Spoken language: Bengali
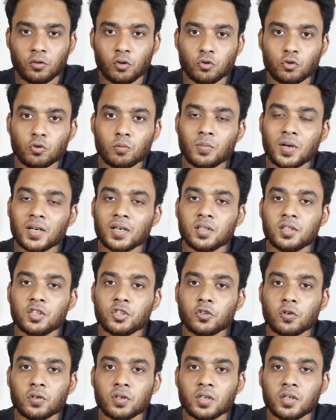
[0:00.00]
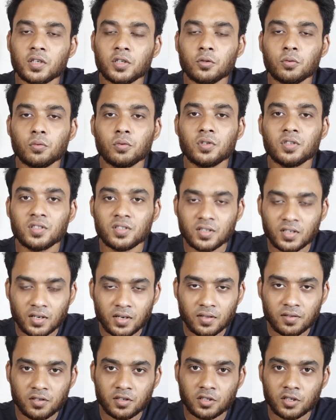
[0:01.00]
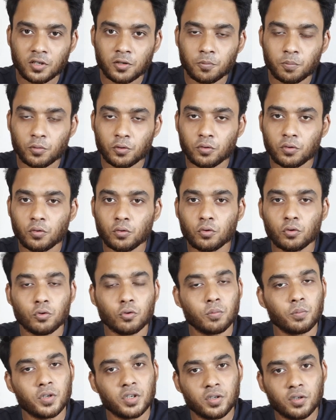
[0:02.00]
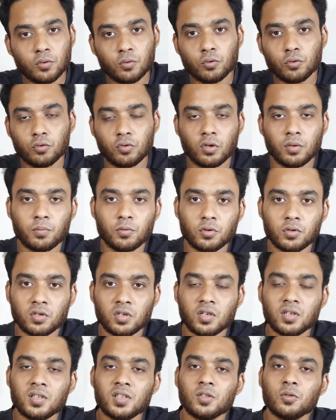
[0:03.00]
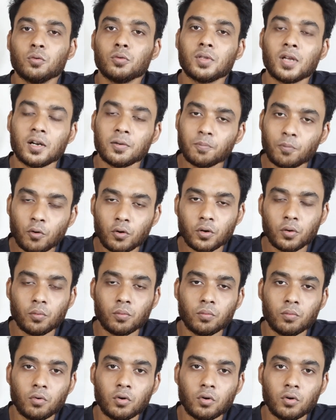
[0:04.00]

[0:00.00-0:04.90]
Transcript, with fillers: দর্শক বাংলাদেশ সরকার কিন্তু ডিজিটালাইজেশনের প্রতি অত্যন্ত বেশি গুরুত্ব আরোপ করেছেন কিন্তু তারপরেও